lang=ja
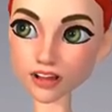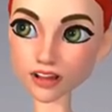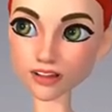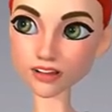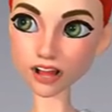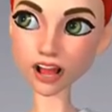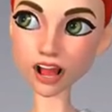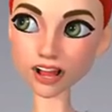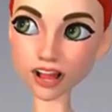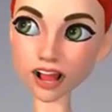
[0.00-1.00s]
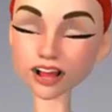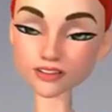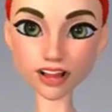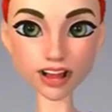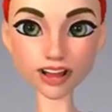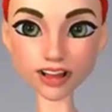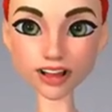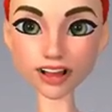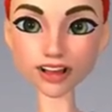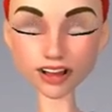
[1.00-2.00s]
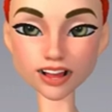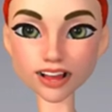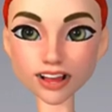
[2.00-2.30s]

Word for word: その中にライブラリーがあり